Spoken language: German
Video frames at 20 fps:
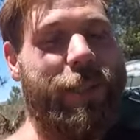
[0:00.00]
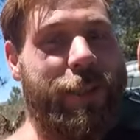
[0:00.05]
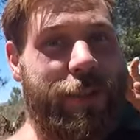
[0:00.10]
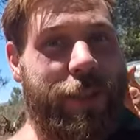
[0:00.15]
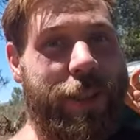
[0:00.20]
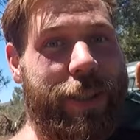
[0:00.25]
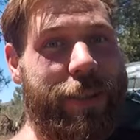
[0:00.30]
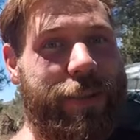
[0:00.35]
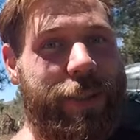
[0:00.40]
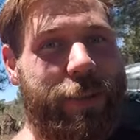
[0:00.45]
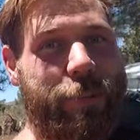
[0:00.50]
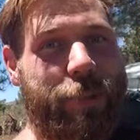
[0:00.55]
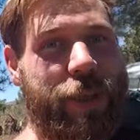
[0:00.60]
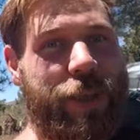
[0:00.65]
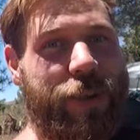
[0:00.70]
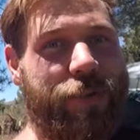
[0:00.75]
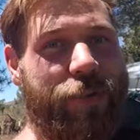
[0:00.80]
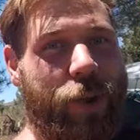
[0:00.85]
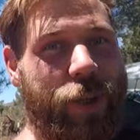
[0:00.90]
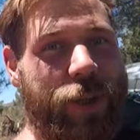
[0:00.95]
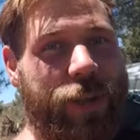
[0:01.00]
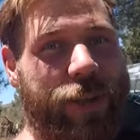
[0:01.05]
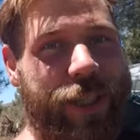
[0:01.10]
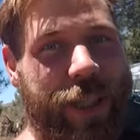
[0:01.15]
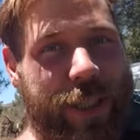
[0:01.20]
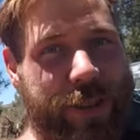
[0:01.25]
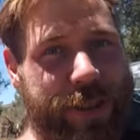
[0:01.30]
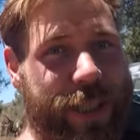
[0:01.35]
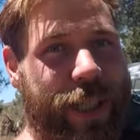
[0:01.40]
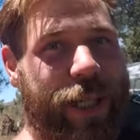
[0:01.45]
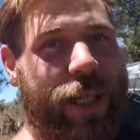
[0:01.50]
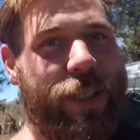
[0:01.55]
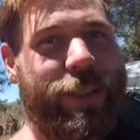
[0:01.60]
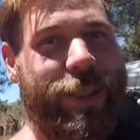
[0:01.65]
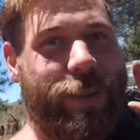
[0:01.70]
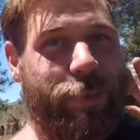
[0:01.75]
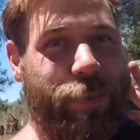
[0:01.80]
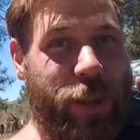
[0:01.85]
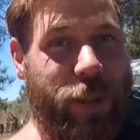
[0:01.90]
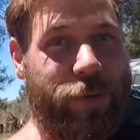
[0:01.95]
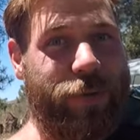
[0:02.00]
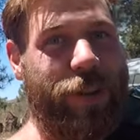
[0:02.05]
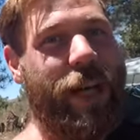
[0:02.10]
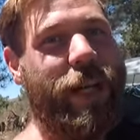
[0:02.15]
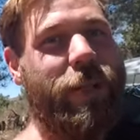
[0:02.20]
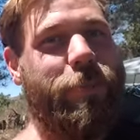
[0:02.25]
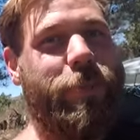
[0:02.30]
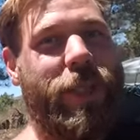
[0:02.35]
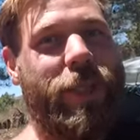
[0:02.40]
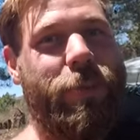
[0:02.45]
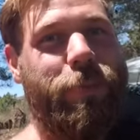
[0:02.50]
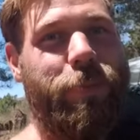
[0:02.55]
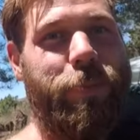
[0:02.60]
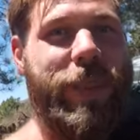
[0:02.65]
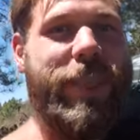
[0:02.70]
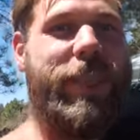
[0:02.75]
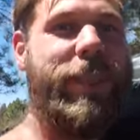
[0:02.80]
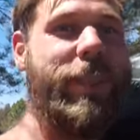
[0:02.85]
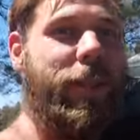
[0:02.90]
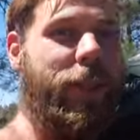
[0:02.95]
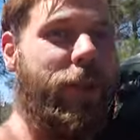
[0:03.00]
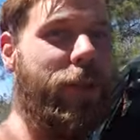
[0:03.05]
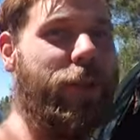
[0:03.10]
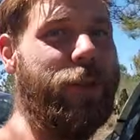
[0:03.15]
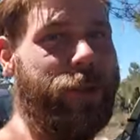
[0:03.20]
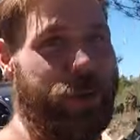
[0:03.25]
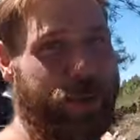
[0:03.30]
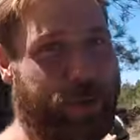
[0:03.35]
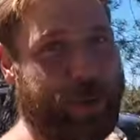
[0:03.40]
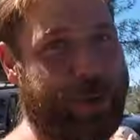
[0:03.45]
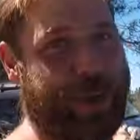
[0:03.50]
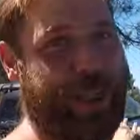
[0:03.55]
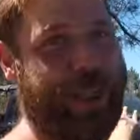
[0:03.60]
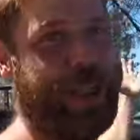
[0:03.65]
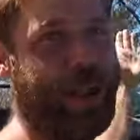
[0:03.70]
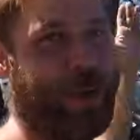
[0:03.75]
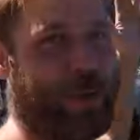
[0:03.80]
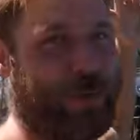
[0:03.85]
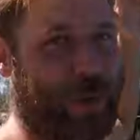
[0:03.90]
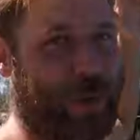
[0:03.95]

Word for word: das heißt ich biete Volunteering an, ich bin auf Airbnb und hier auf